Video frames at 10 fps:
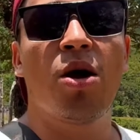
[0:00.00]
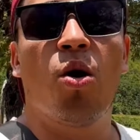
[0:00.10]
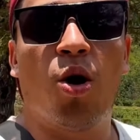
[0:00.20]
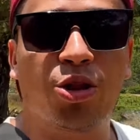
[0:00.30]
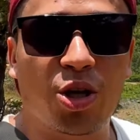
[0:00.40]

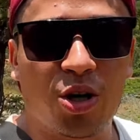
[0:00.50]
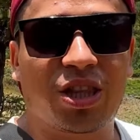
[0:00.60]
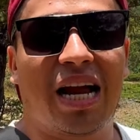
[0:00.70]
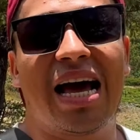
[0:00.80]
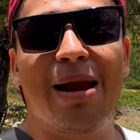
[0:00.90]
otro
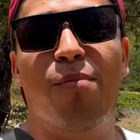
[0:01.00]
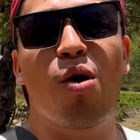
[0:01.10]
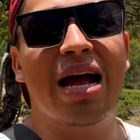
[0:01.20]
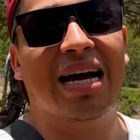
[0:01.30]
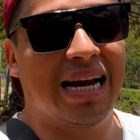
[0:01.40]
traer
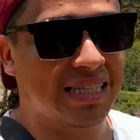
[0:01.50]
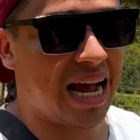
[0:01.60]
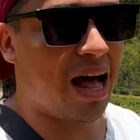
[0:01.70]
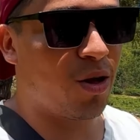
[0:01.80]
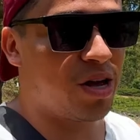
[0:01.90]
buen
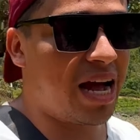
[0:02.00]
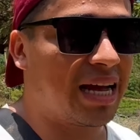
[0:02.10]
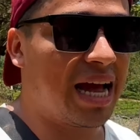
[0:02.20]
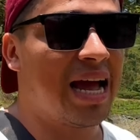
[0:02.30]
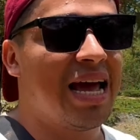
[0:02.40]
calzado ya
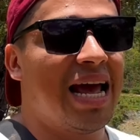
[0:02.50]
que